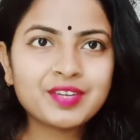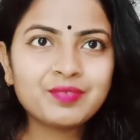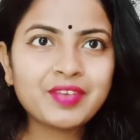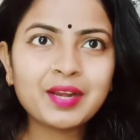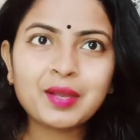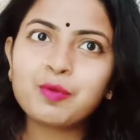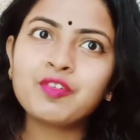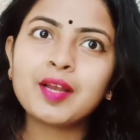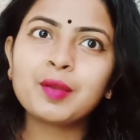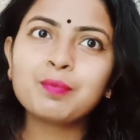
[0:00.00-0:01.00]
एवरीवन
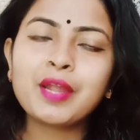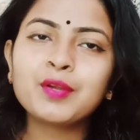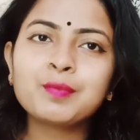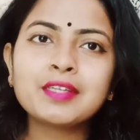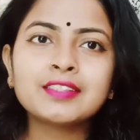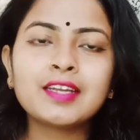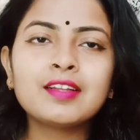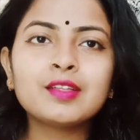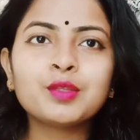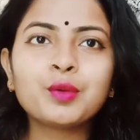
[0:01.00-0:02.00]
वेलकम और वेलकम बैक टू माय
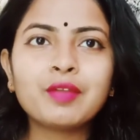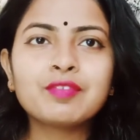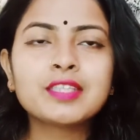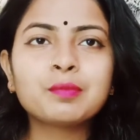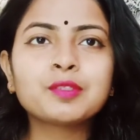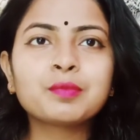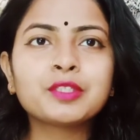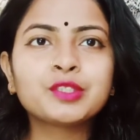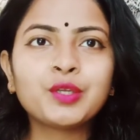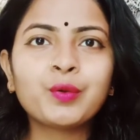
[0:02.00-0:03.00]
चैनल तो आई विश आप
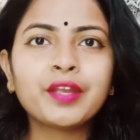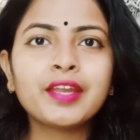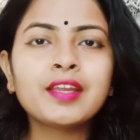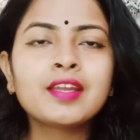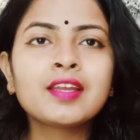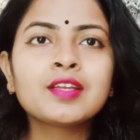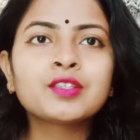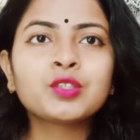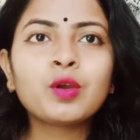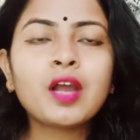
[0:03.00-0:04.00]
सब अच्छे होंगे
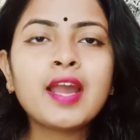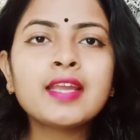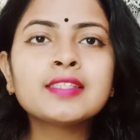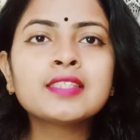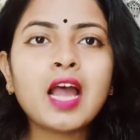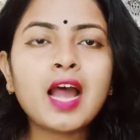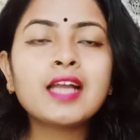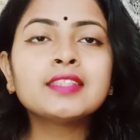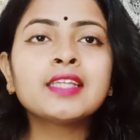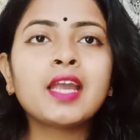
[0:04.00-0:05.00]
सो so गाइस
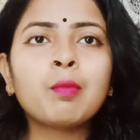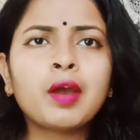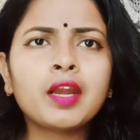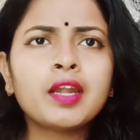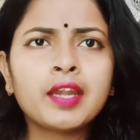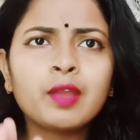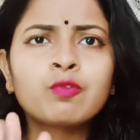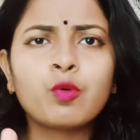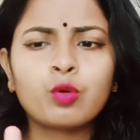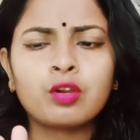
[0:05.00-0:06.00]
आज है हमारा
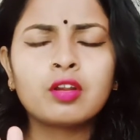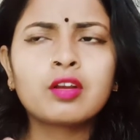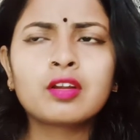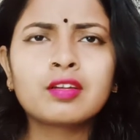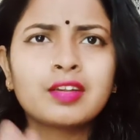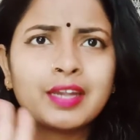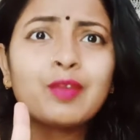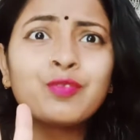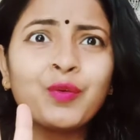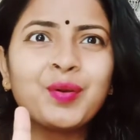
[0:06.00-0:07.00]
डे फोर
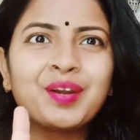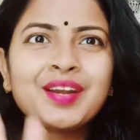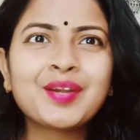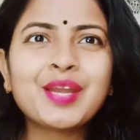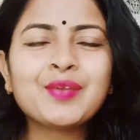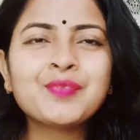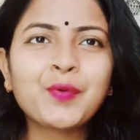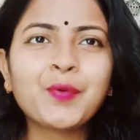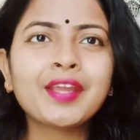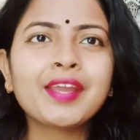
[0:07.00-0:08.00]
डे फोर डे
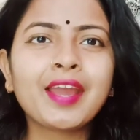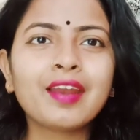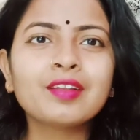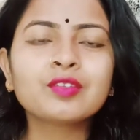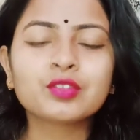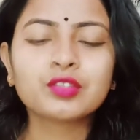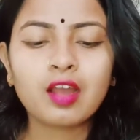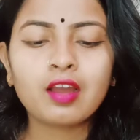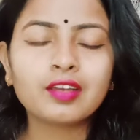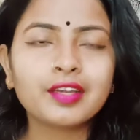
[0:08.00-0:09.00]
फोर ही है ना
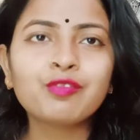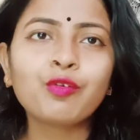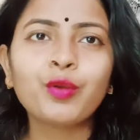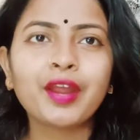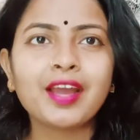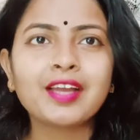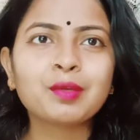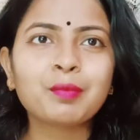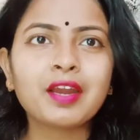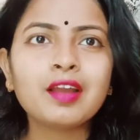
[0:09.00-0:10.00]
हाँ डे फोर है
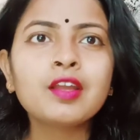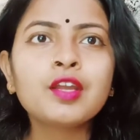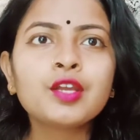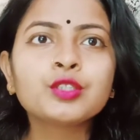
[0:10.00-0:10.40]
आज हमारा